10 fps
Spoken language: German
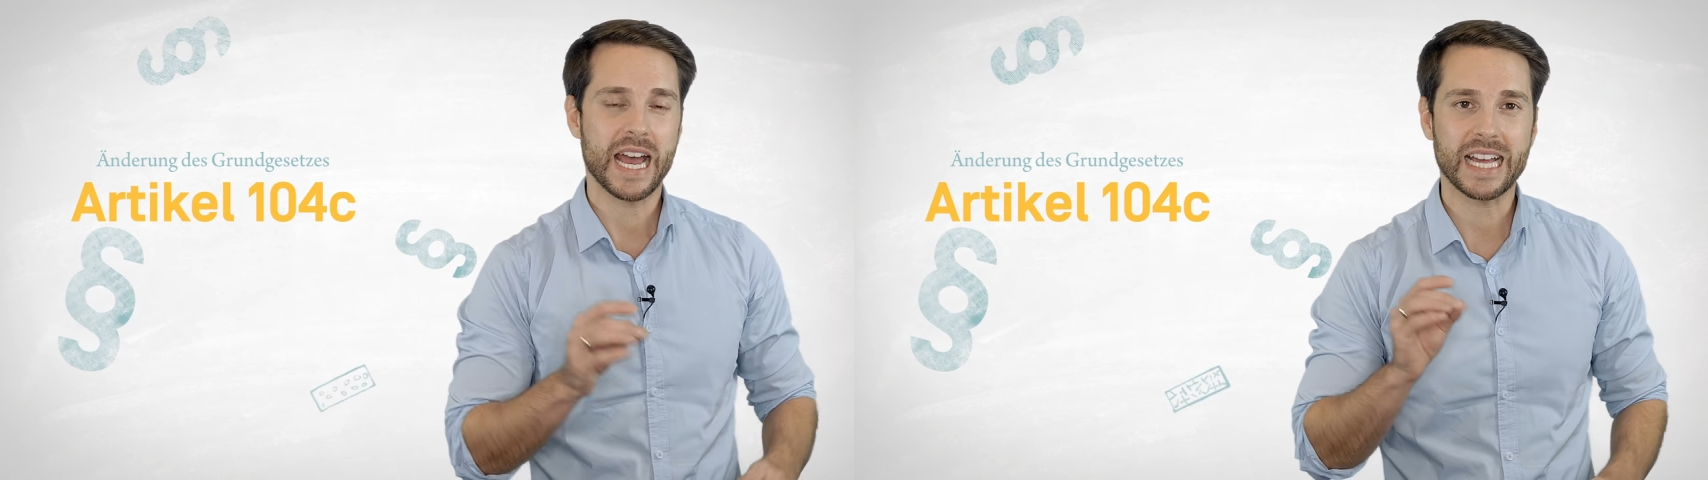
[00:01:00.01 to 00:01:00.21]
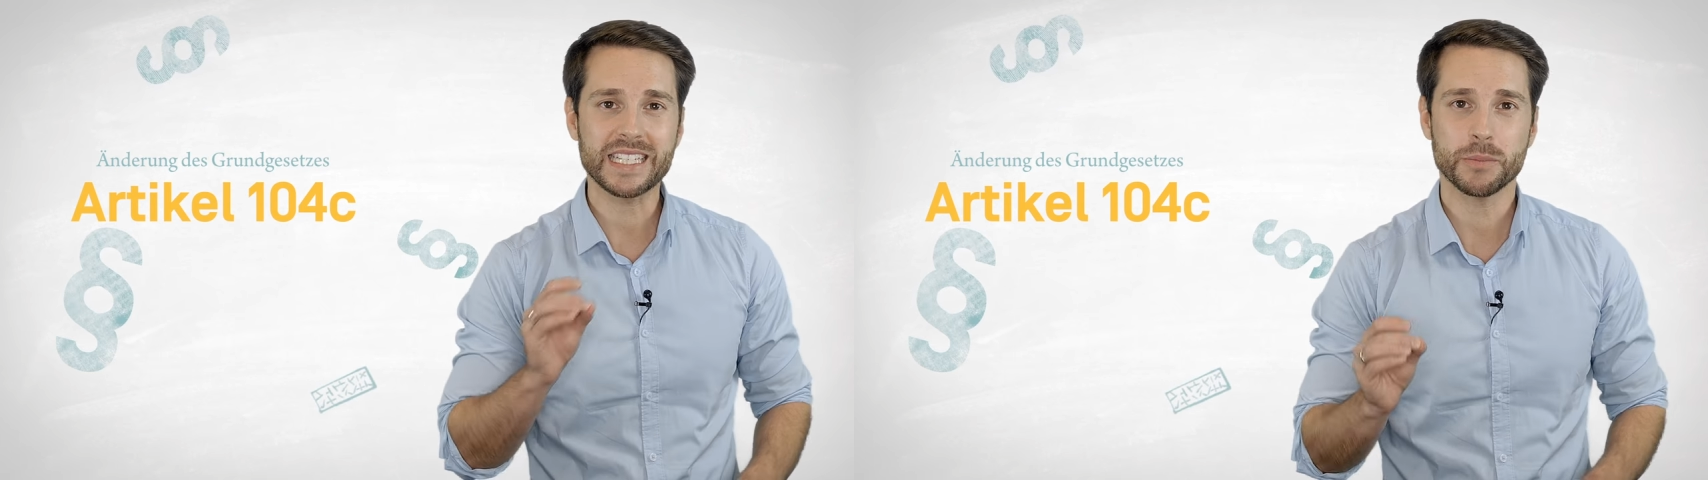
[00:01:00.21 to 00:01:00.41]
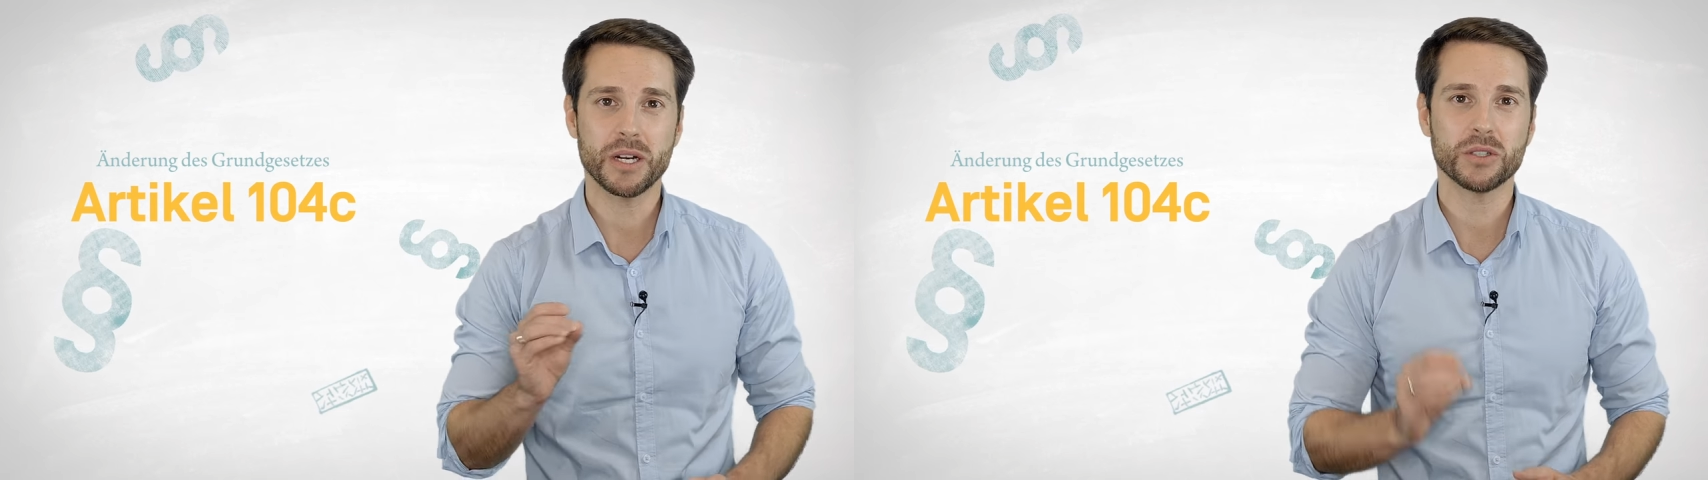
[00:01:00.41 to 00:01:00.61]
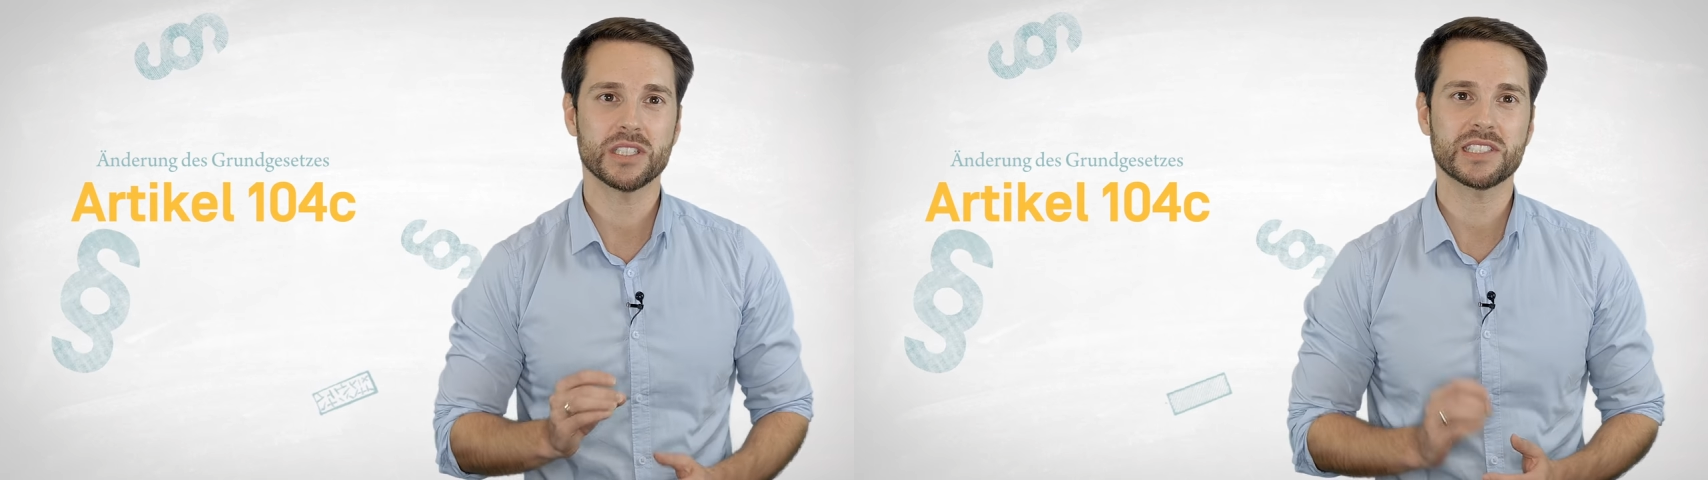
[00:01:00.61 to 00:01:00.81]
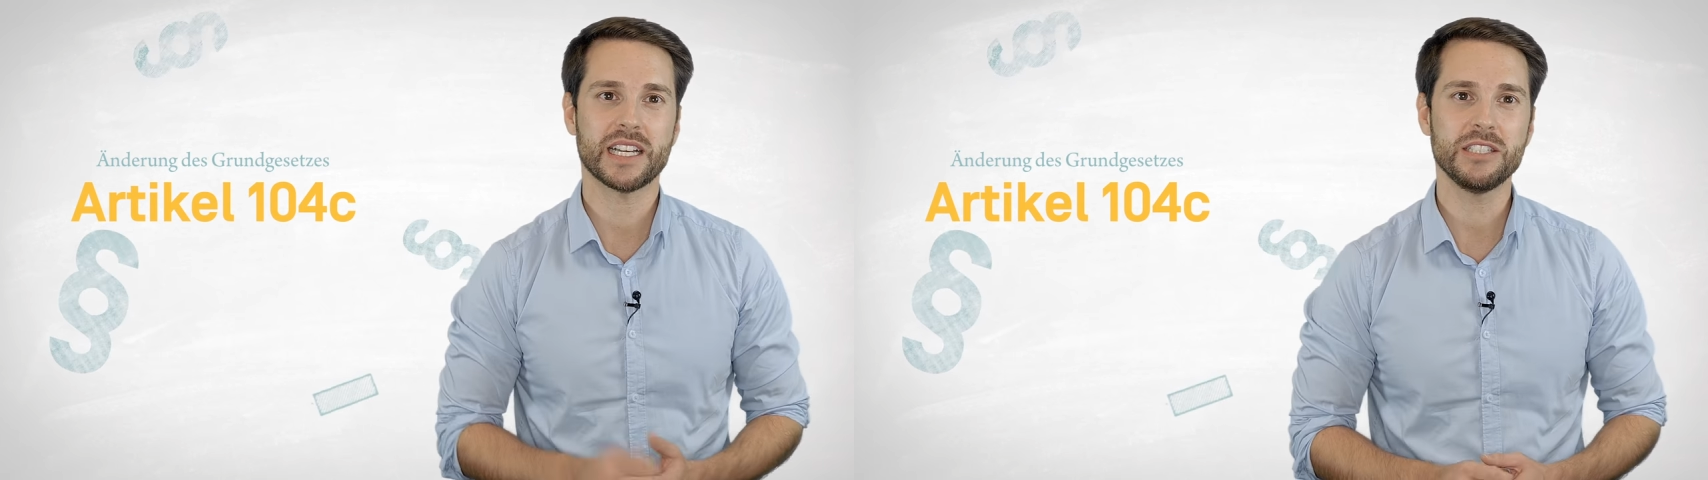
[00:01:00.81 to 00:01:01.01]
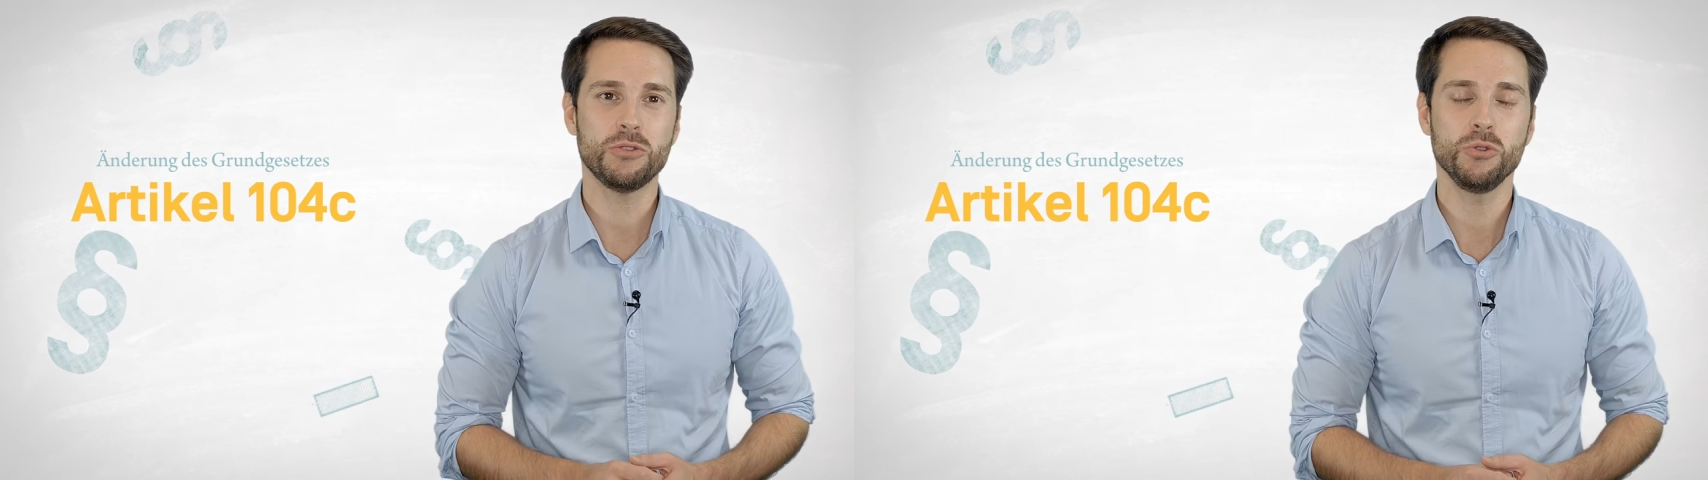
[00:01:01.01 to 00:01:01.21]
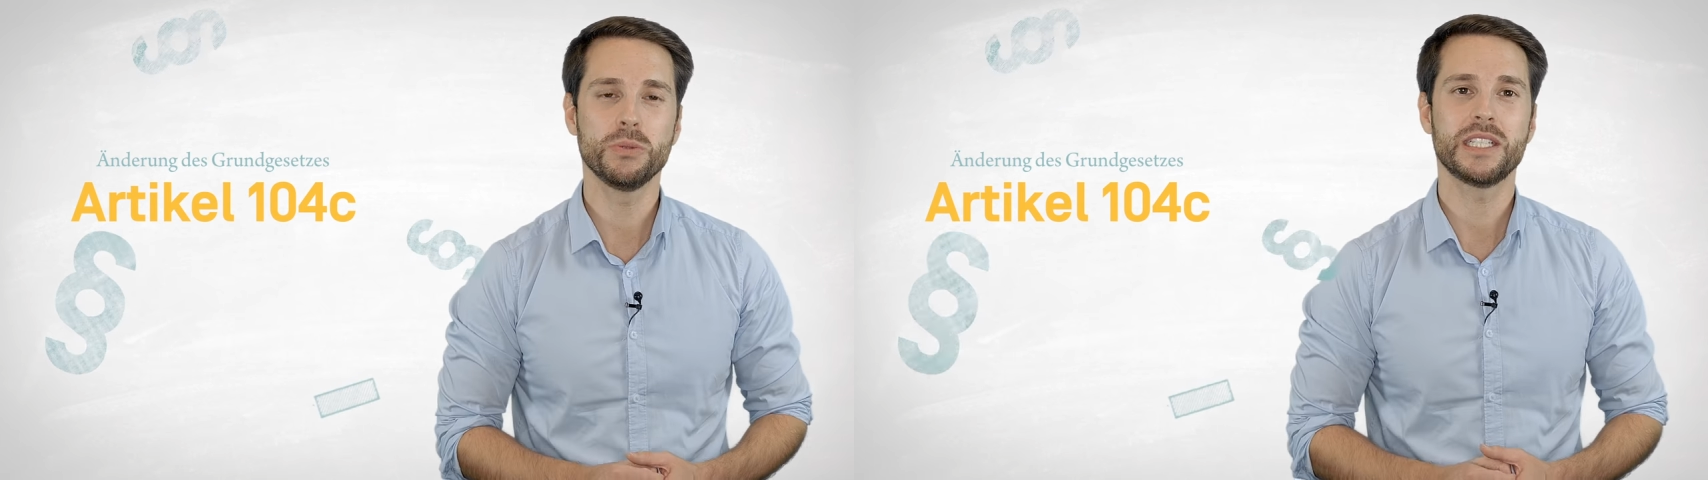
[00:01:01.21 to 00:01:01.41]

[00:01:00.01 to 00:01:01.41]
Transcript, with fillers: hat aber auch das Recht, über